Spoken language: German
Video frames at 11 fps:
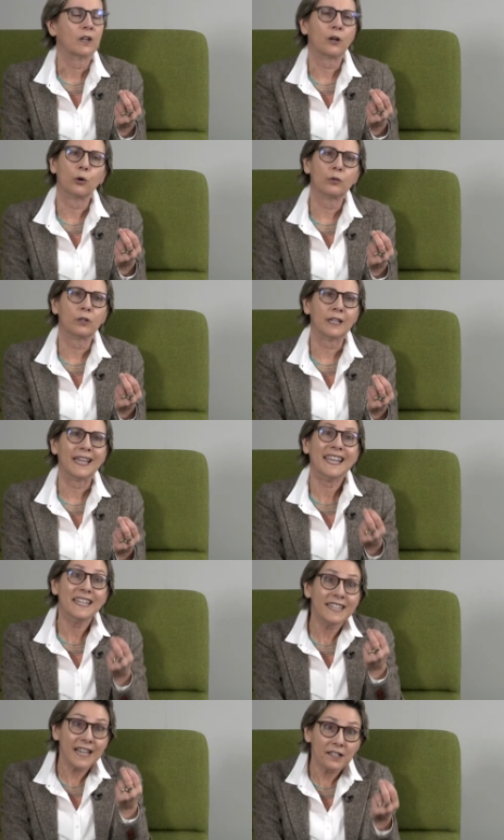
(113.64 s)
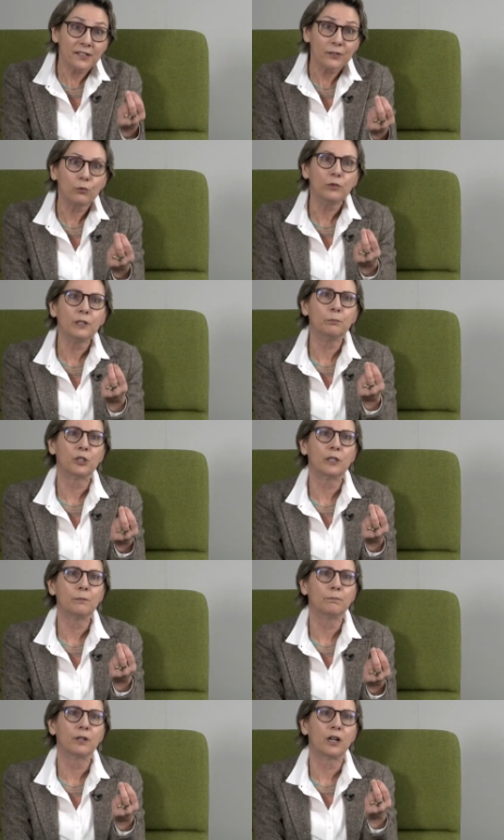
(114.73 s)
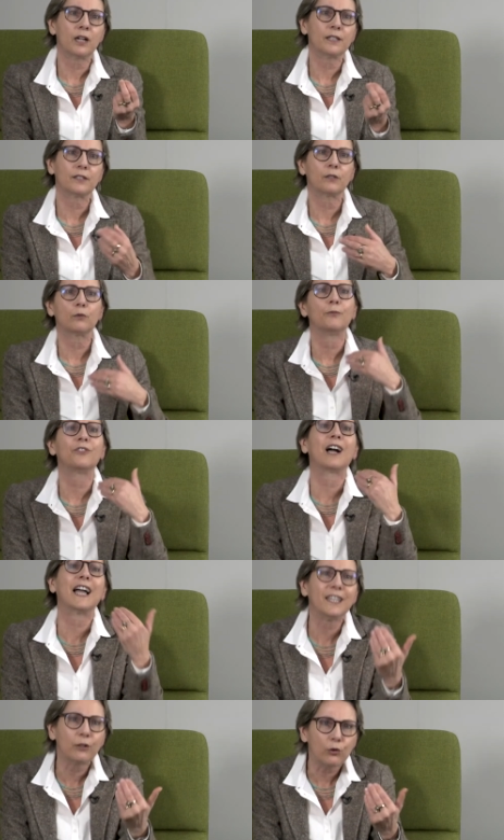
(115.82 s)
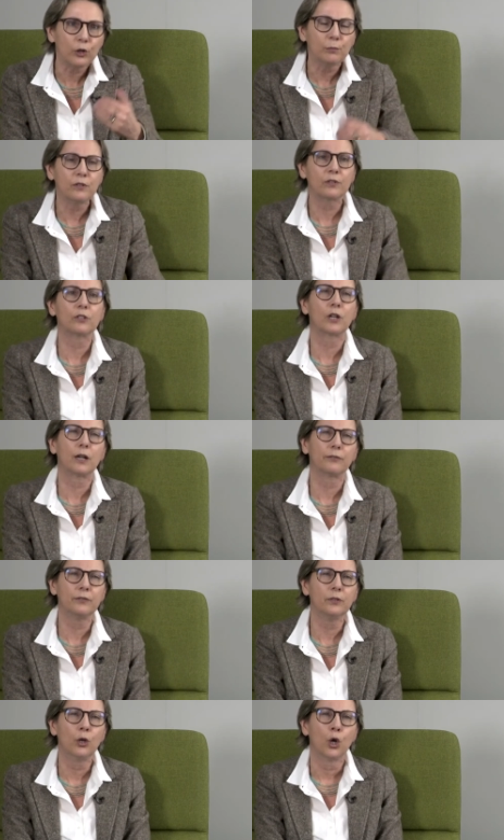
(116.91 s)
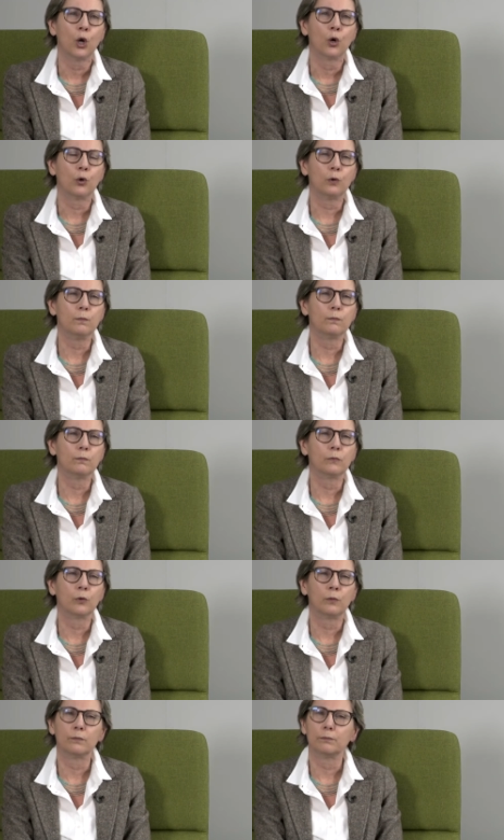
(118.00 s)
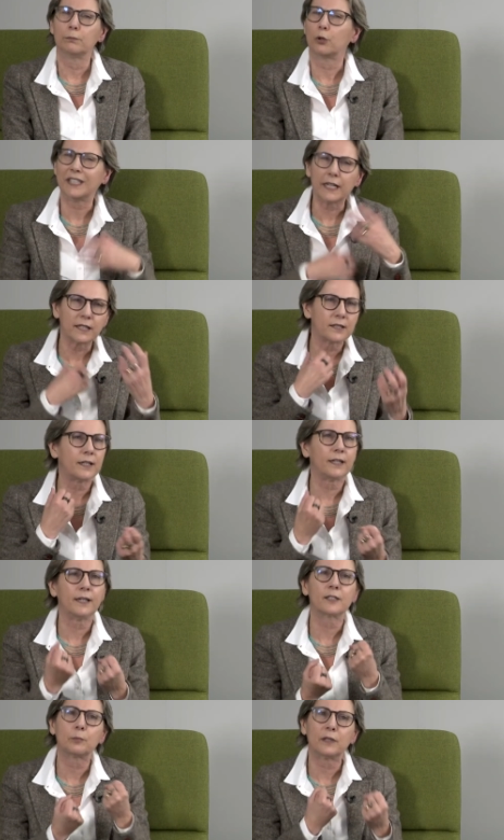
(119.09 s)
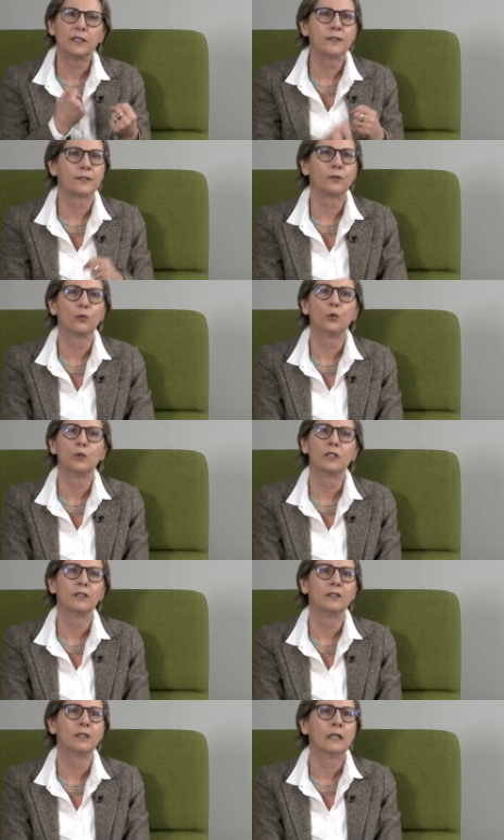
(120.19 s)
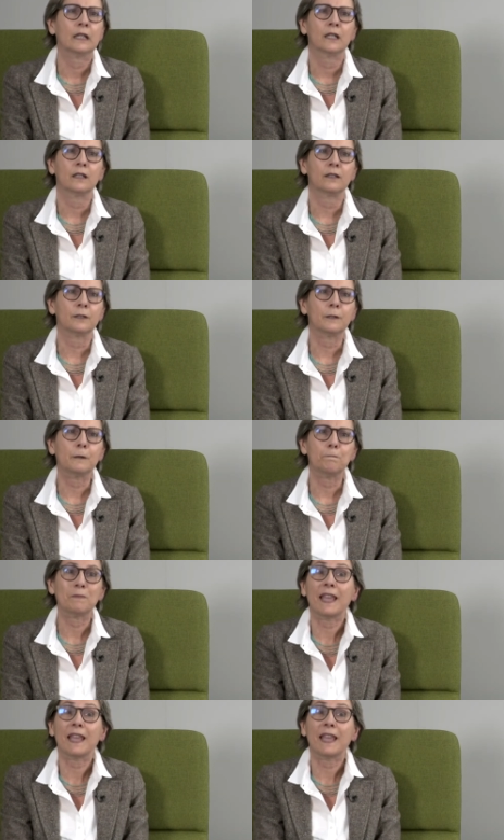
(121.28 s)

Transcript: auch Entlastung in bestimmten Bereichen, um Freiräume zu schaffen um, um Projekte, Expeditionen, ähm,